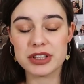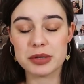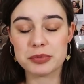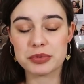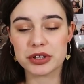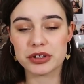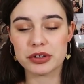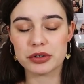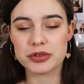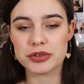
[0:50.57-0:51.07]
Na
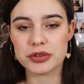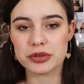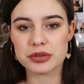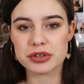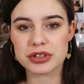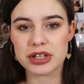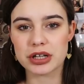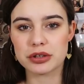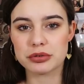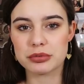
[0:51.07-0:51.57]
przykład o
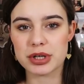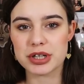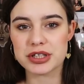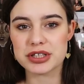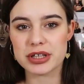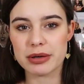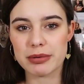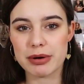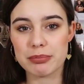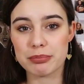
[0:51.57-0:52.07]
książkach, które
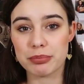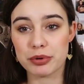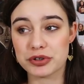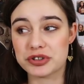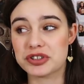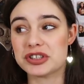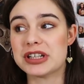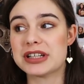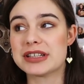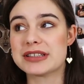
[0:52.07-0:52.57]
czytałam
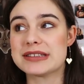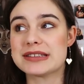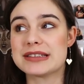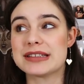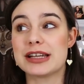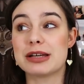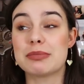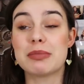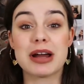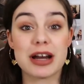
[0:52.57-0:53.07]
podczas
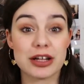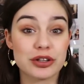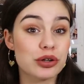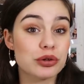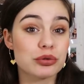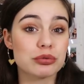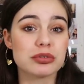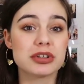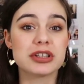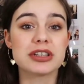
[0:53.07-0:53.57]
e,
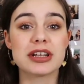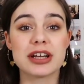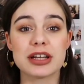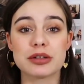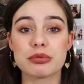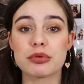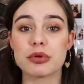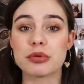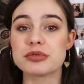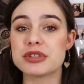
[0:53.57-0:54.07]
maratonu z
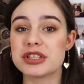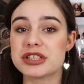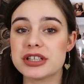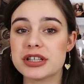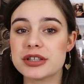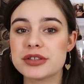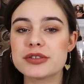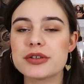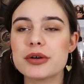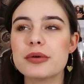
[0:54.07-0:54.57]
literaturą
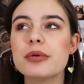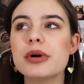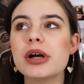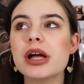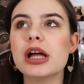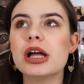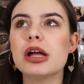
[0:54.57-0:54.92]
dziecięcą.